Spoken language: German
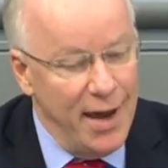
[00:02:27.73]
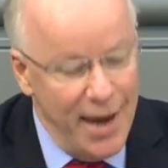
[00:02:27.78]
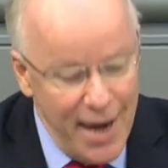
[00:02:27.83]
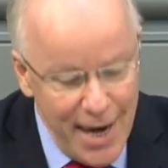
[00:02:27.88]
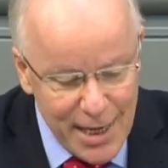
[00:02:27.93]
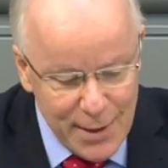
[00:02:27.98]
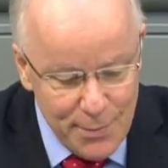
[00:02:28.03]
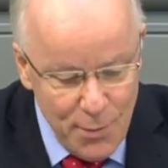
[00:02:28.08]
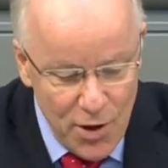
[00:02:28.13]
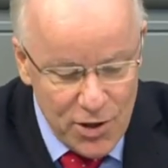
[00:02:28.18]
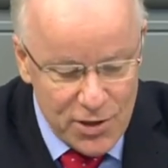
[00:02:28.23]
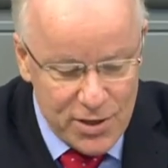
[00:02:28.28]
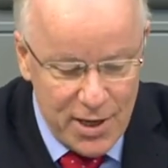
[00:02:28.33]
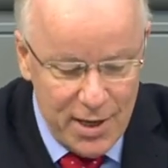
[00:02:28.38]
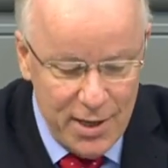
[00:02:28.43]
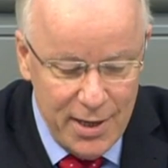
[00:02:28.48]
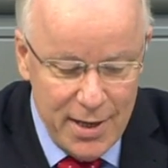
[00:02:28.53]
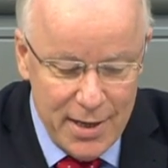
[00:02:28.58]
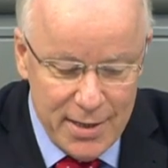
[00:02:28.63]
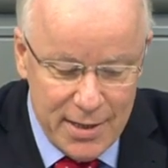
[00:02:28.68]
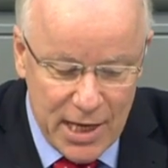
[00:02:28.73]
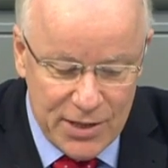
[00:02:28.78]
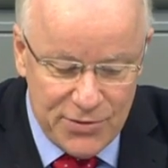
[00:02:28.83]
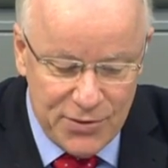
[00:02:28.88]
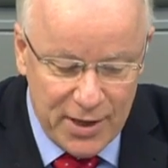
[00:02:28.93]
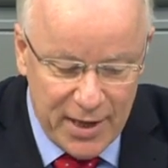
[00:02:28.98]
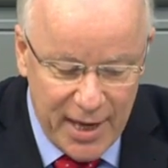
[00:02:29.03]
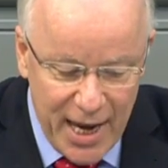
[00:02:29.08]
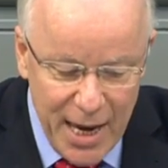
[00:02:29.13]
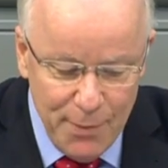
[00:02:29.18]
Ich möchte, dass
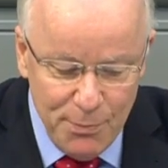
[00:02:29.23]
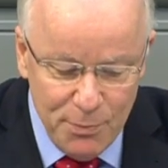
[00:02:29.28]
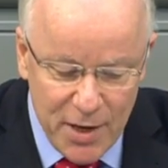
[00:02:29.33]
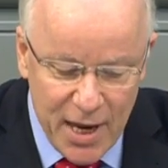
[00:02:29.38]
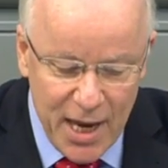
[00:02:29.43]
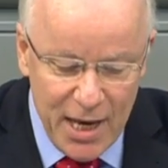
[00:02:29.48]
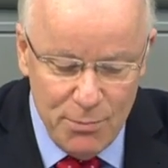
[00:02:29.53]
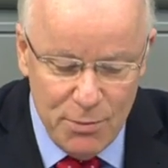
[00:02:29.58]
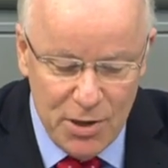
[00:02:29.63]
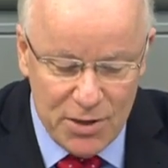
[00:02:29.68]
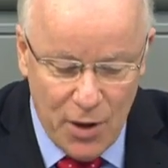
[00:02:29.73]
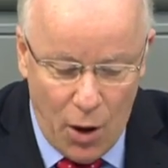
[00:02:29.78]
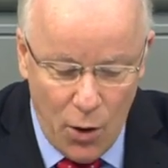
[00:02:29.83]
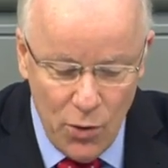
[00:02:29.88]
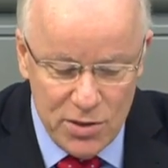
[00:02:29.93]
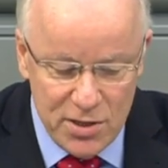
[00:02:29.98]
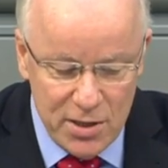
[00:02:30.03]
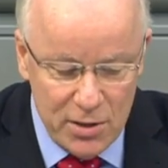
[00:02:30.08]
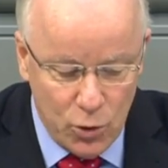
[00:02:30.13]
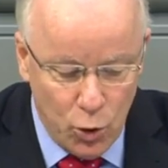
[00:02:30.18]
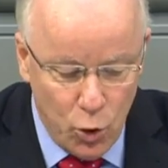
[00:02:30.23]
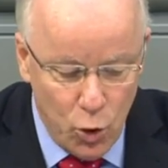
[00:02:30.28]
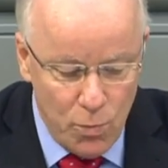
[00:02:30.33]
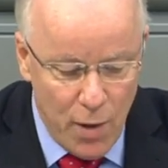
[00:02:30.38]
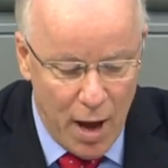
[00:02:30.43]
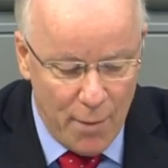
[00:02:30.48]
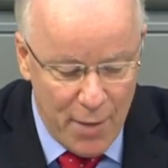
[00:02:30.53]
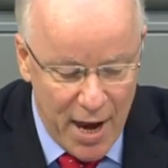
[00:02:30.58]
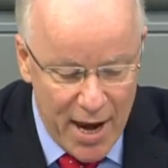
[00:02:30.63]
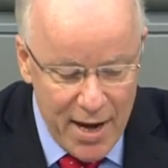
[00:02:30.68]
wir jedem Kind mit
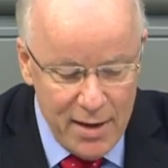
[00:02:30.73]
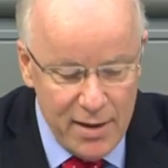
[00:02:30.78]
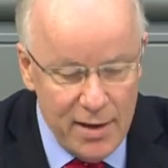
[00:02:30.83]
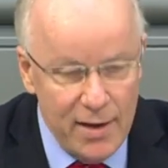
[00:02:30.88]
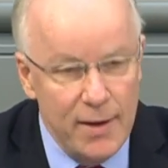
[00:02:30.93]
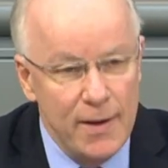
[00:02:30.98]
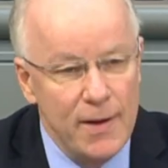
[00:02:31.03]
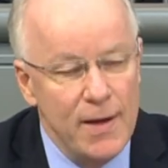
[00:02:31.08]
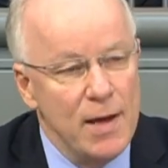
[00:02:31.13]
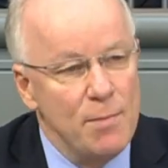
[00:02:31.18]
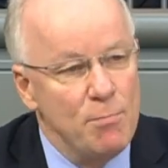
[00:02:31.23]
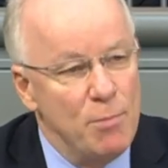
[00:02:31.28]
Down-Syndrom am Ende